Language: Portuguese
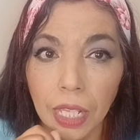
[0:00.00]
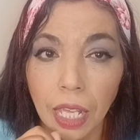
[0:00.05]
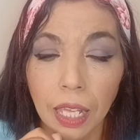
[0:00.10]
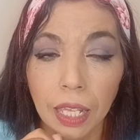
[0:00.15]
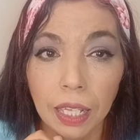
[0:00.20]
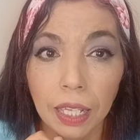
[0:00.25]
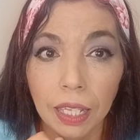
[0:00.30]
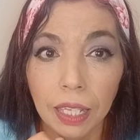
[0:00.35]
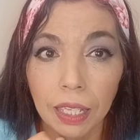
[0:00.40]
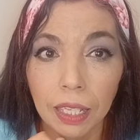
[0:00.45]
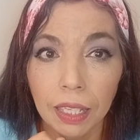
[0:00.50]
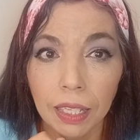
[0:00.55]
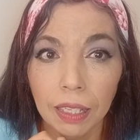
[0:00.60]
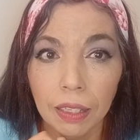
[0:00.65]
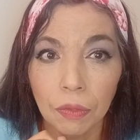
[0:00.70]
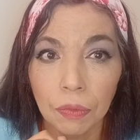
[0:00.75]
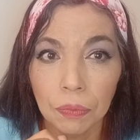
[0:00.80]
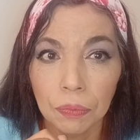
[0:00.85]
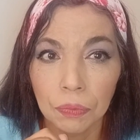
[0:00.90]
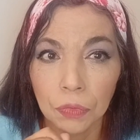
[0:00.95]

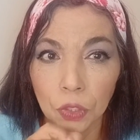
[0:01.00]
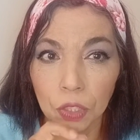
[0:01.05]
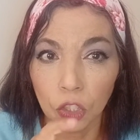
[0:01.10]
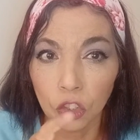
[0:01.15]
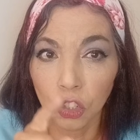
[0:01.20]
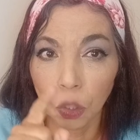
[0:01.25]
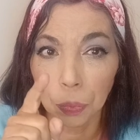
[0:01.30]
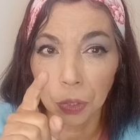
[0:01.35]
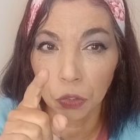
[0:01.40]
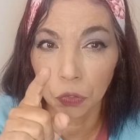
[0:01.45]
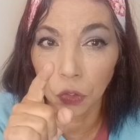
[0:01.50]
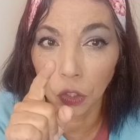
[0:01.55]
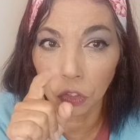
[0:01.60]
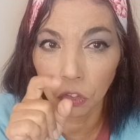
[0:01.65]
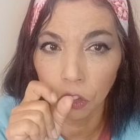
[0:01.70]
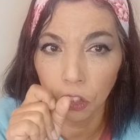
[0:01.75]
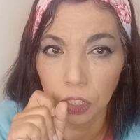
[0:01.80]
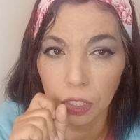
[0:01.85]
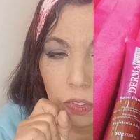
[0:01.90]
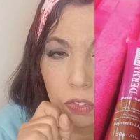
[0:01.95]
É, vou deixar umas
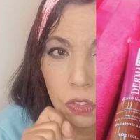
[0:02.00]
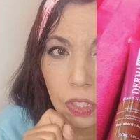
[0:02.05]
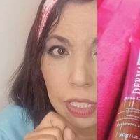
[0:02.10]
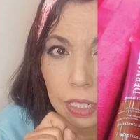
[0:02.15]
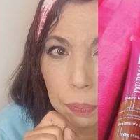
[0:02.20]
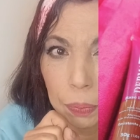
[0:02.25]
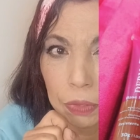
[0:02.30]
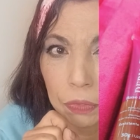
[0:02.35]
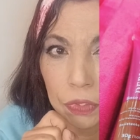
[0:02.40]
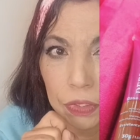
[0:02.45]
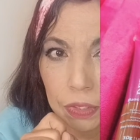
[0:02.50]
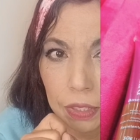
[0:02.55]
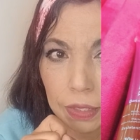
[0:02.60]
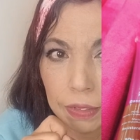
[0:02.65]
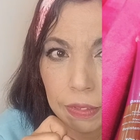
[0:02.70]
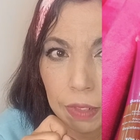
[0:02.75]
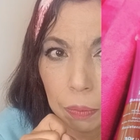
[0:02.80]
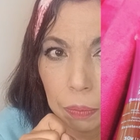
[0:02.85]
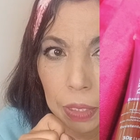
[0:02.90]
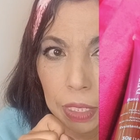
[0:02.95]
fotinhas aí pra
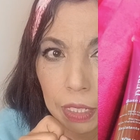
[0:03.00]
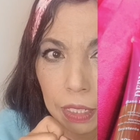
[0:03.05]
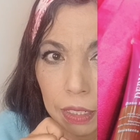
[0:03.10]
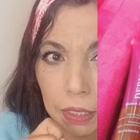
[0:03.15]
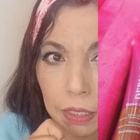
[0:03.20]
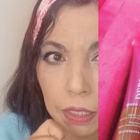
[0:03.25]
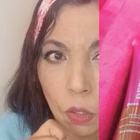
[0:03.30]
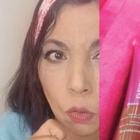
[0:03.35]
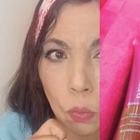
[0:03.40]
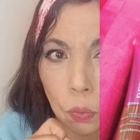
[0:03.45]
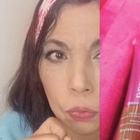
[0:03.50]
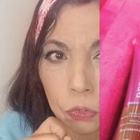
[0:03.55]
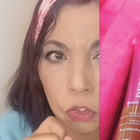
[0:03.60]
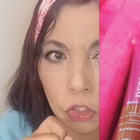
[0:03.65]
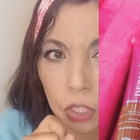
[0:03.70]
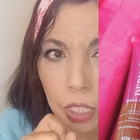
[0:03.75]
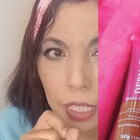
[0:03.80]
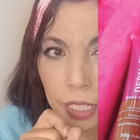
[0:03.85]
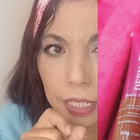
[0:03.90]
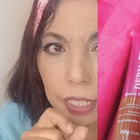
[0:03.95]
vocês também, que eu
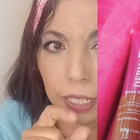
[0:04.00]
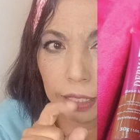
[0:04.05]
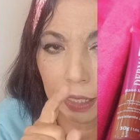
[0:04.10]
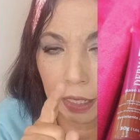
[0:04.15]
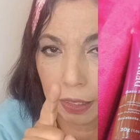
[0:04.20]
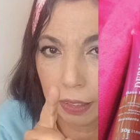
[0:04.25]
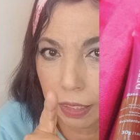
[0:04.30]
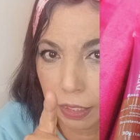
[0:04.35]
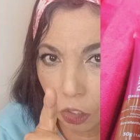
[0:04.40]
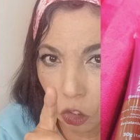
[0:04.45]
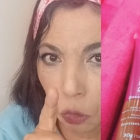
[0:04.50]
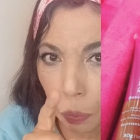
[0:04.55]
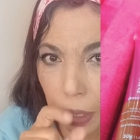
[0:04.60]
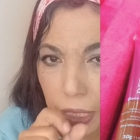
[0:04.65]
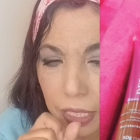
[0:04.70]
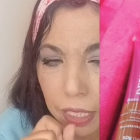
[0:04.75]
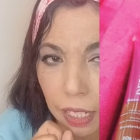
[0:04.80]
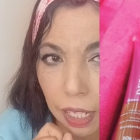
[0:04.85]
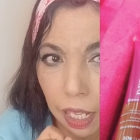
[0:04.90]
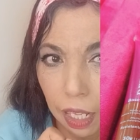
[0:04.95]
tirei lá da linha de
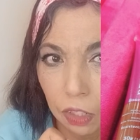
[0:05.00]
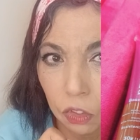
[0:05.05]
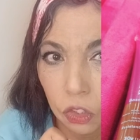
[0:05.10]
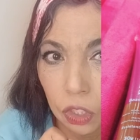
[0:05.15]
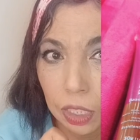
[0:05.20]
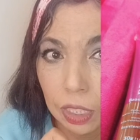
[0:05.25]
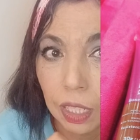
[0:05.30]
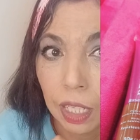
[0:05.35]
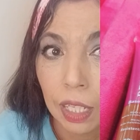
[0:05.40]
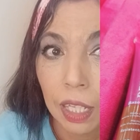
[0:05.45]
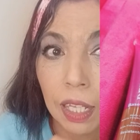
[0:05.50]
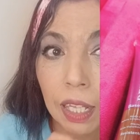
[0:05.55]
maquiagem.